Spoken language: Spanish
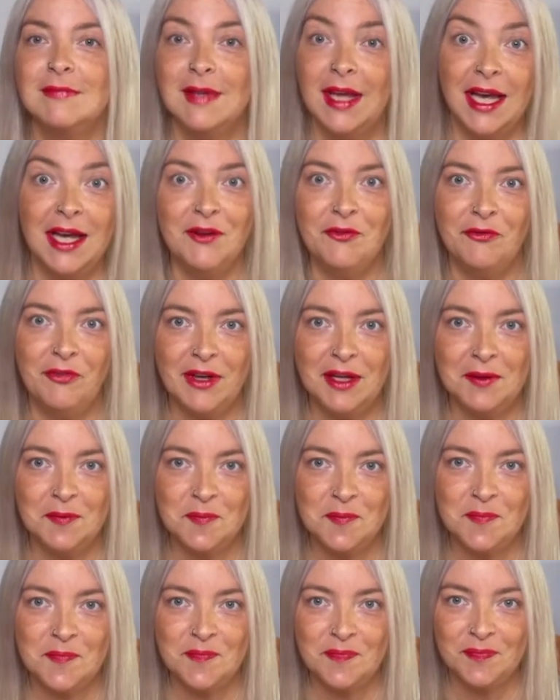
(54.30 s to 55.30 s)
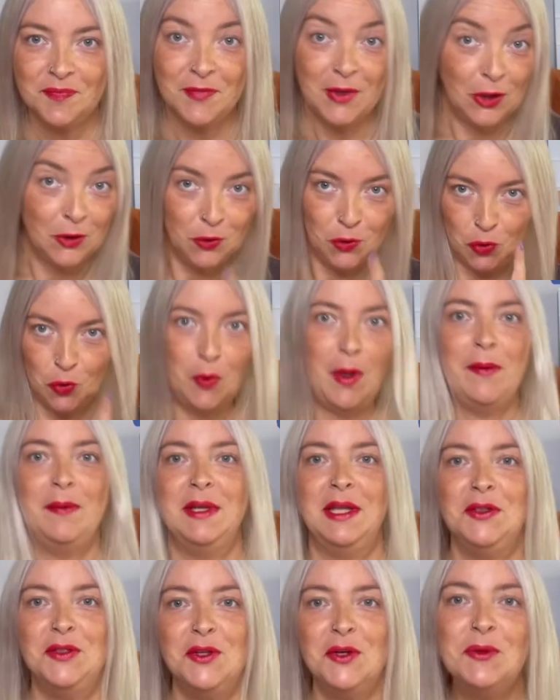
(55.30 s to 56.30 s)
En fin, tú vas
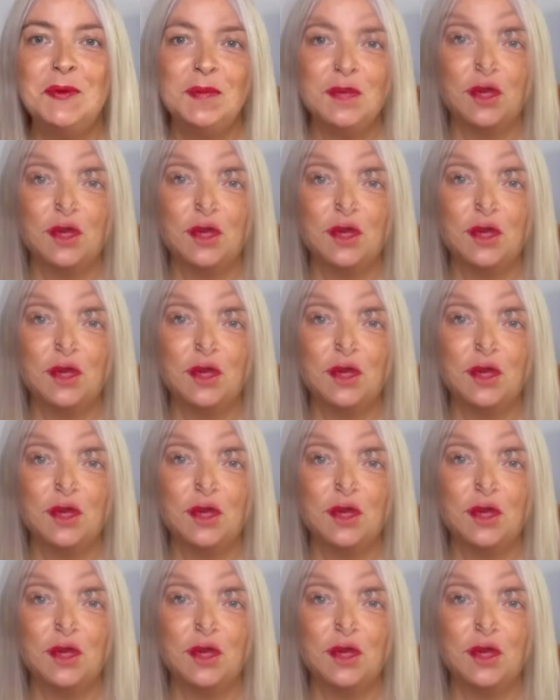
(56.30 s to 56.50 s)
viendo.